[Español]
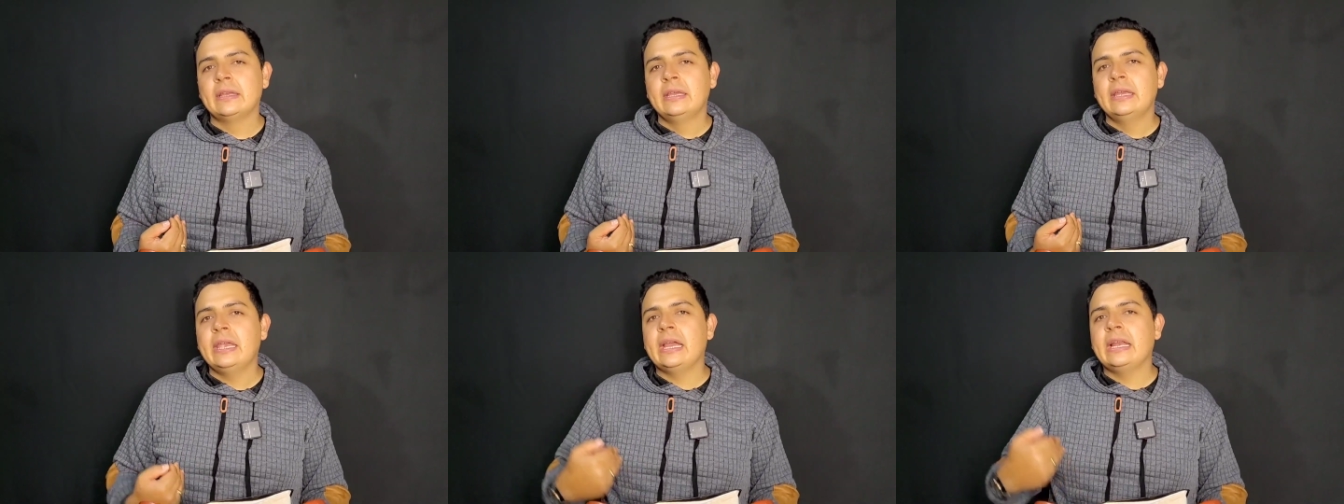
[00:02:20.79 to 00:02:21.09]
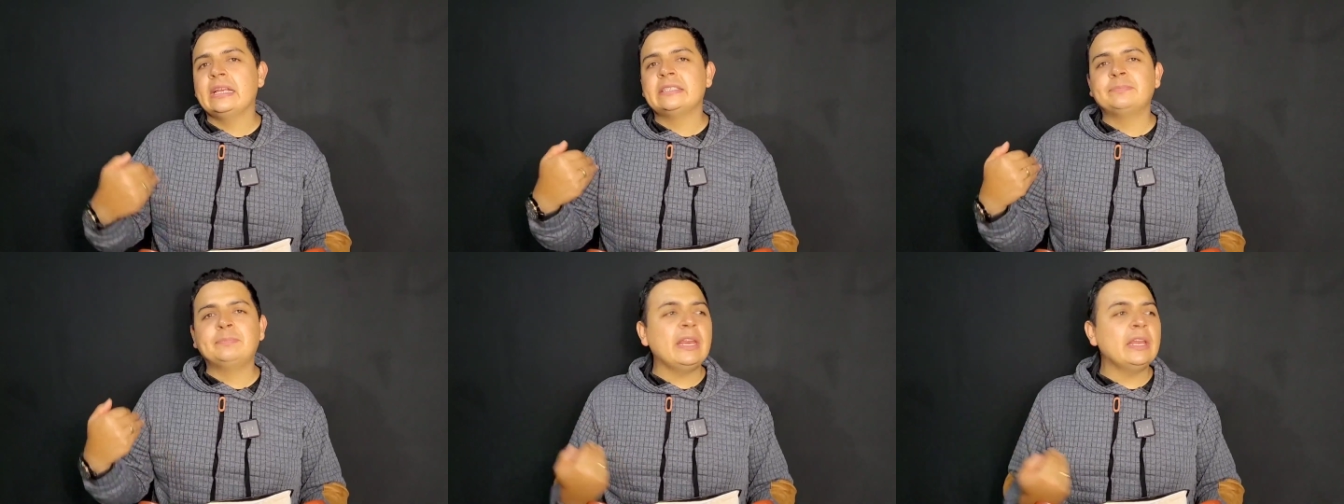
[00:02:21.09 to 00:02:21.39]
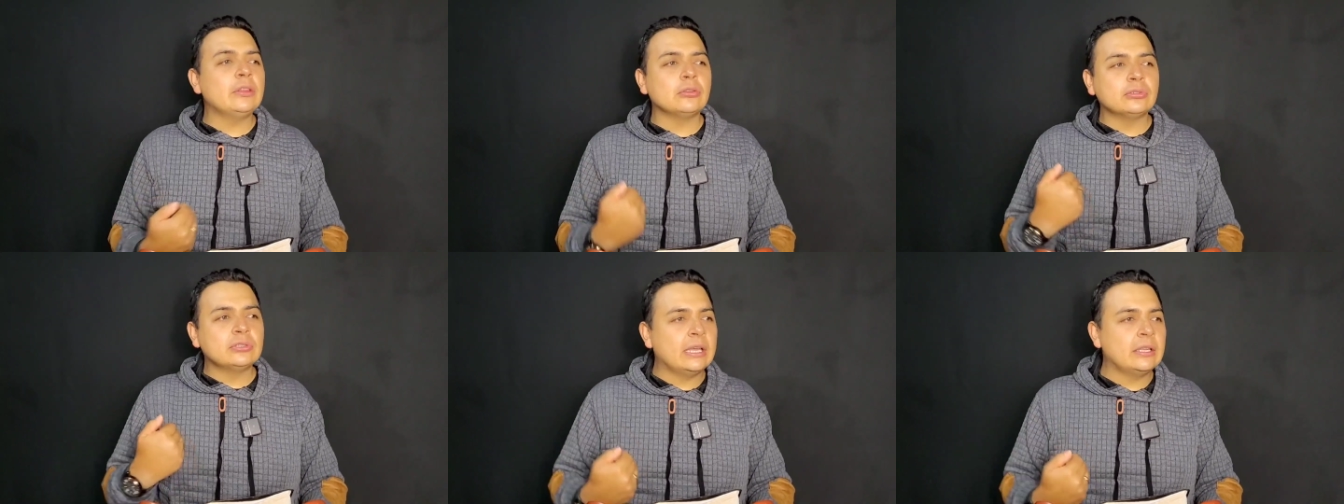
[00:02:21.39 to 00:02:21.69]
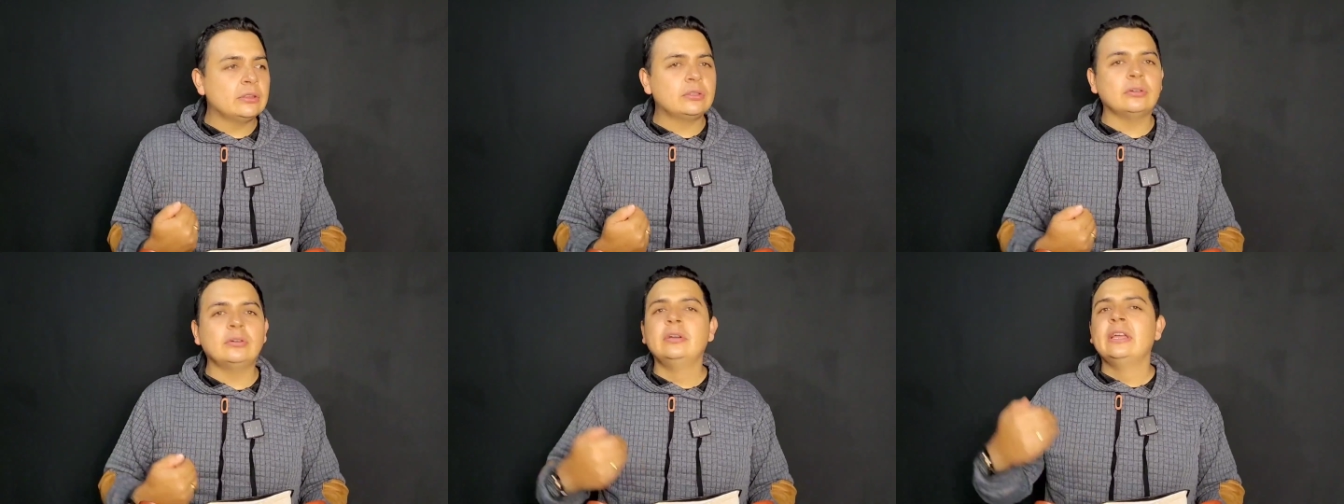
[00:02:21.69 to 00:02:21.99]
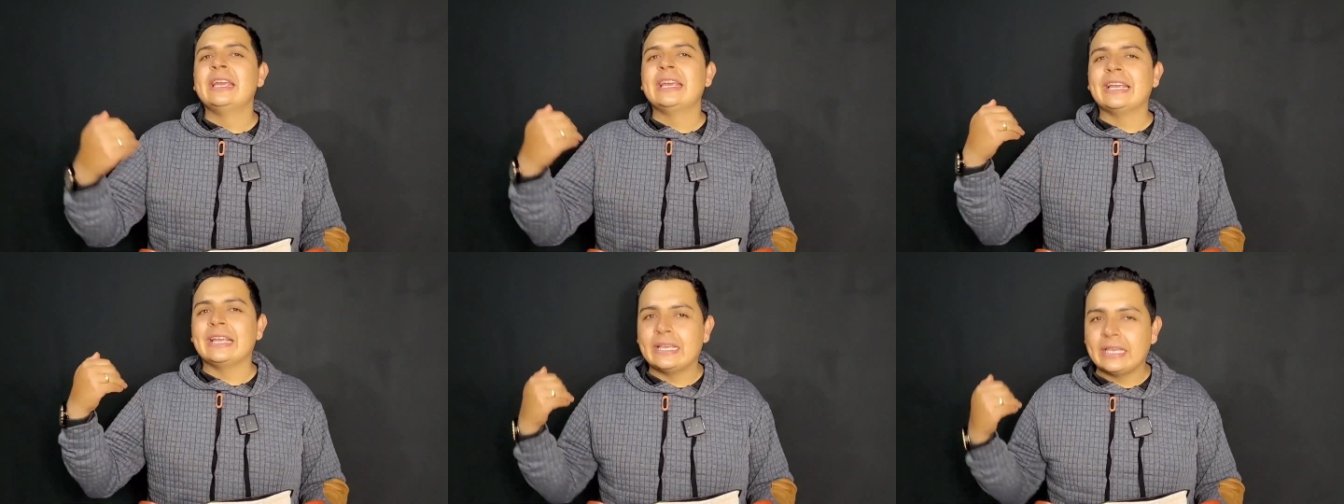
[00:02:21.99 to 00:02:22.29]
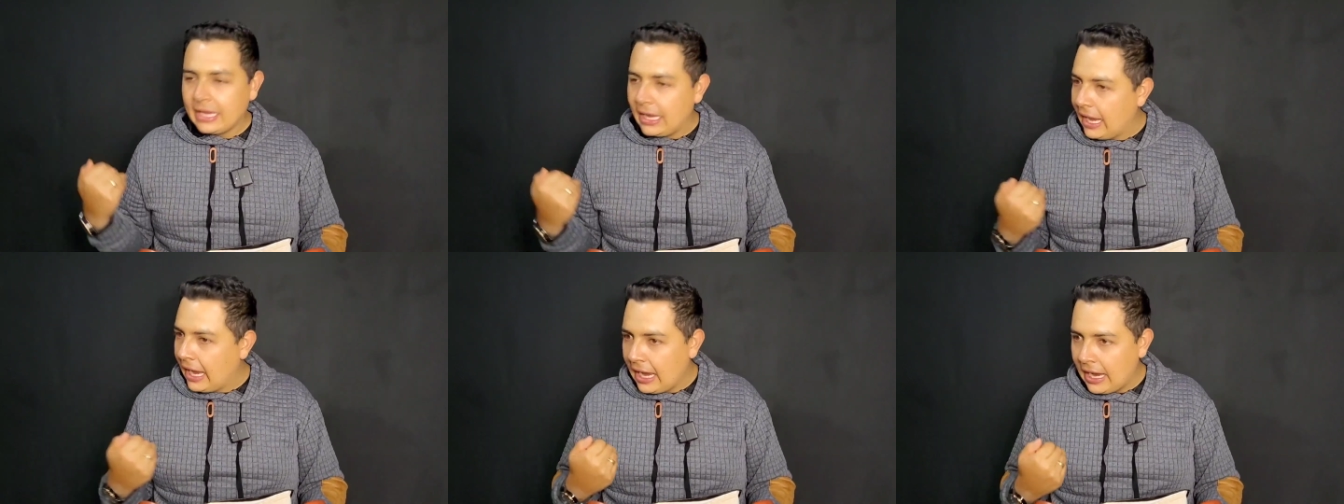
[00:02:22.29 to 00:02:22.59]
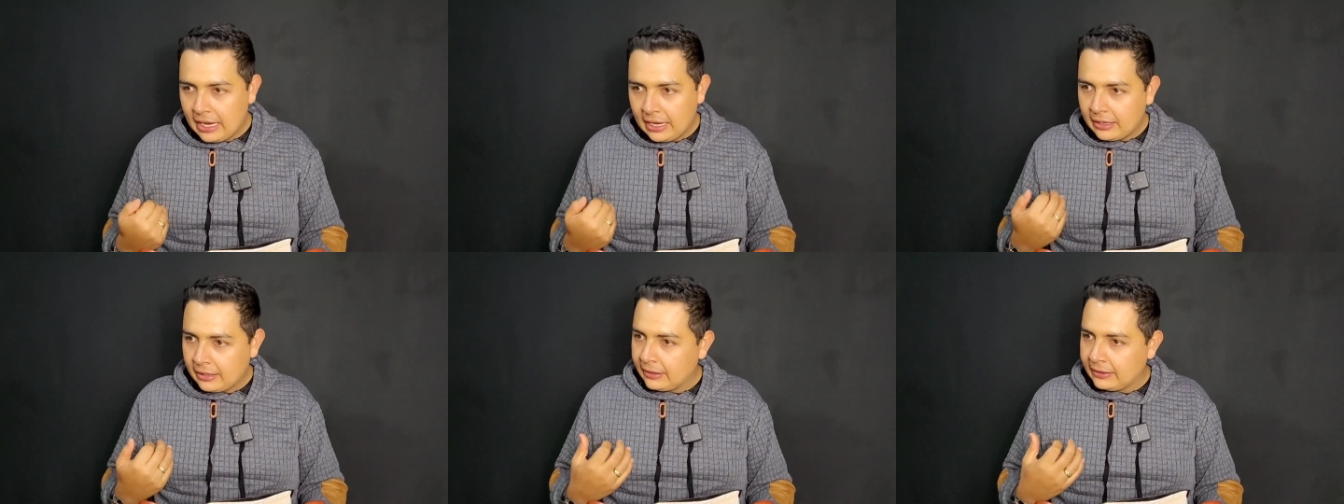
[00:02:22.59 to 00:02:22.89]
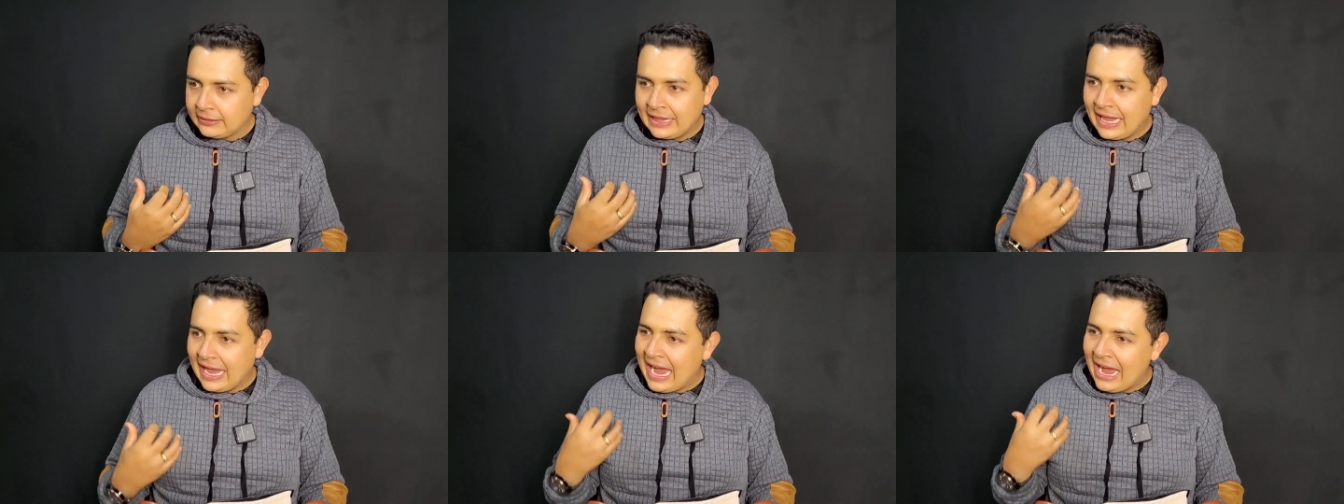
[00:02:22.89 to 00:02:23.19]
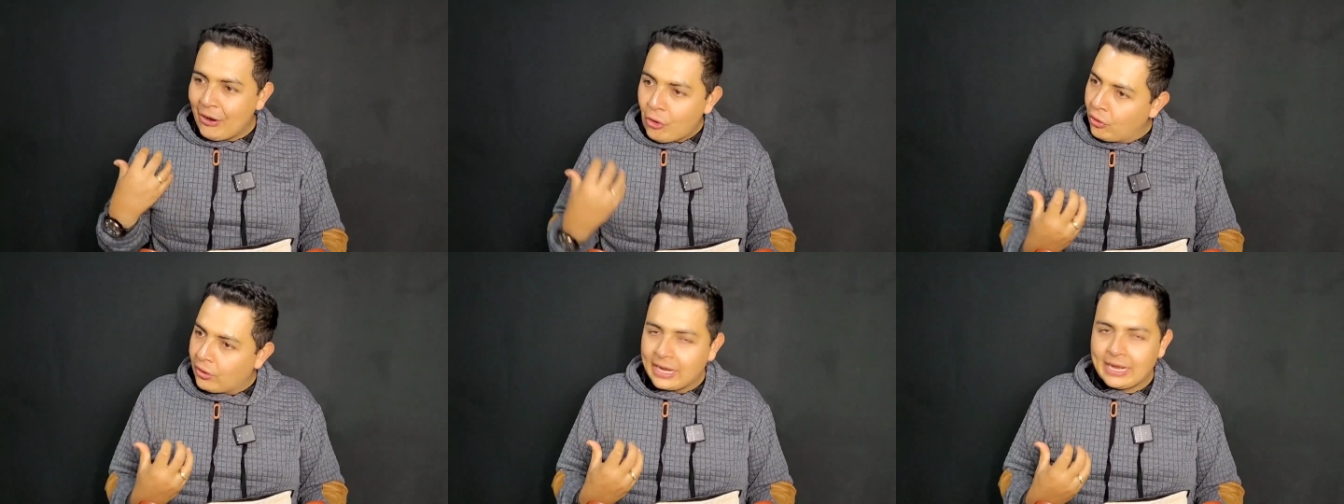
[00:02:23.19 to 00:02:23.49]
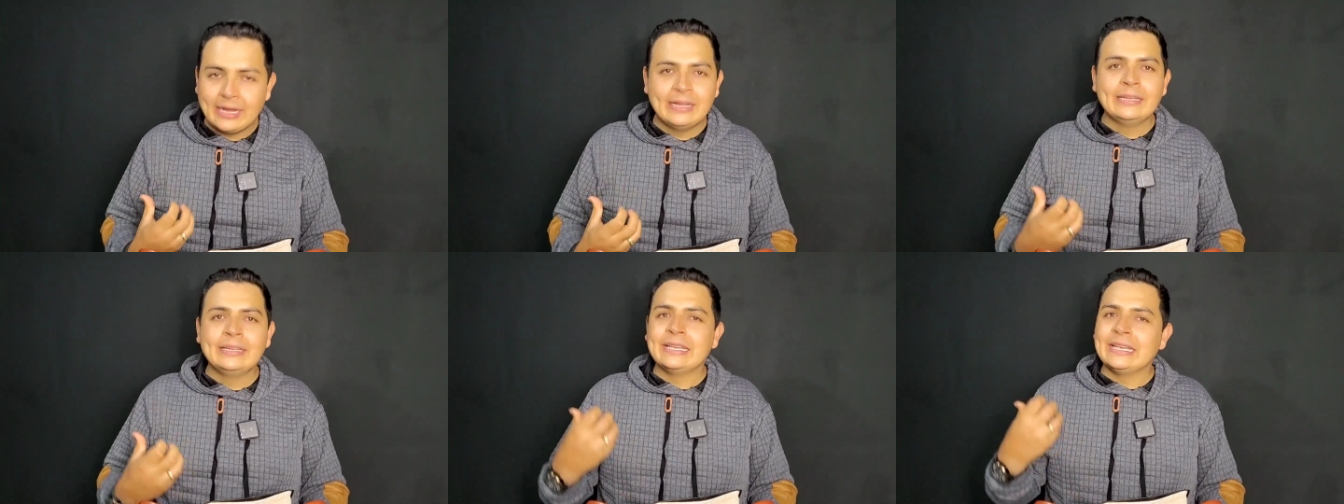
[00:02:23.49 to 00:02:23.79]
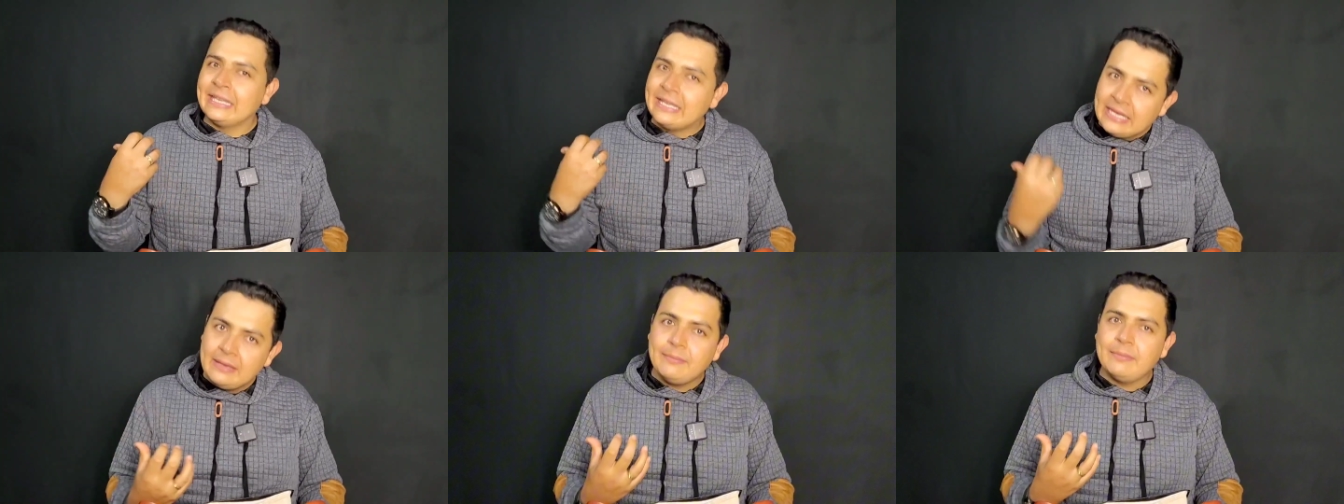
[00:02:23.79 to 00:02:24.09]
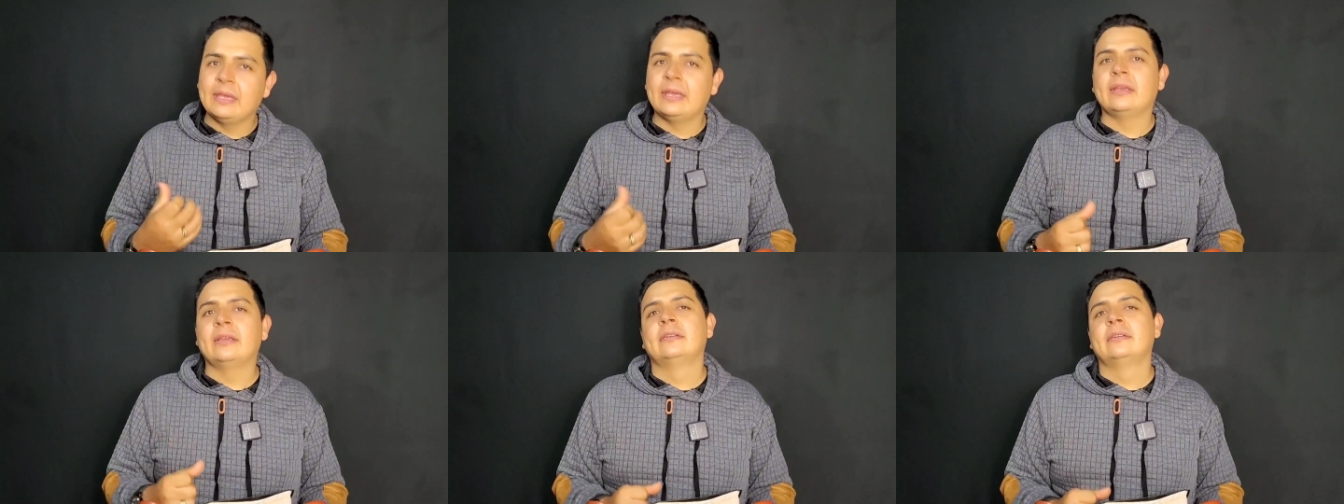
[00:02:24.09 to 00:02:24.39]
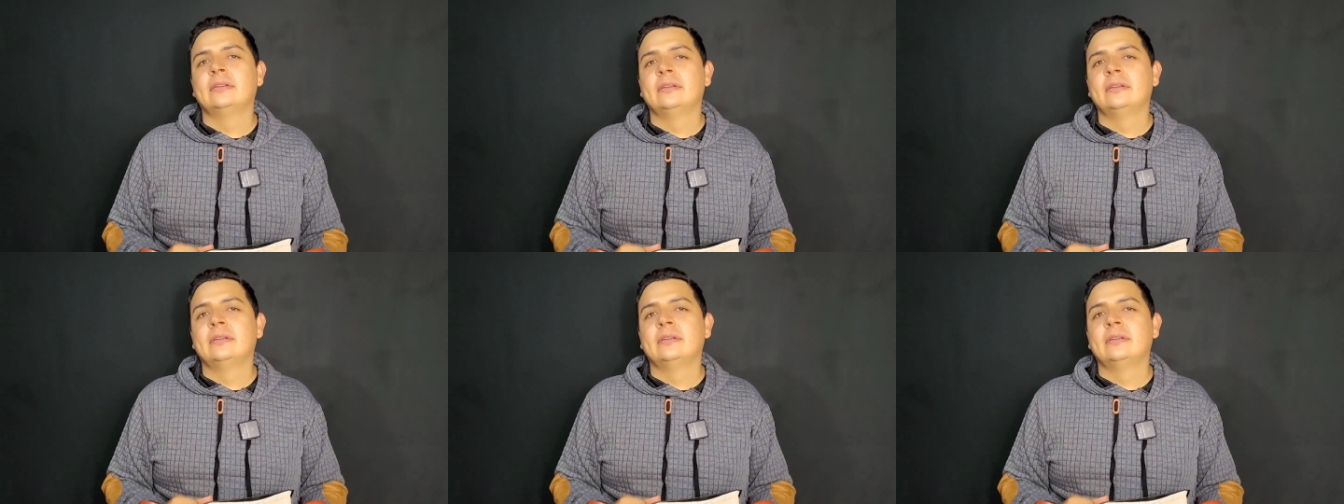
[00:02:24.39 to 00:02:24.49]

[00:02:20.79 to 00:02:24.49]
y el Espíritu Santo de ahora gime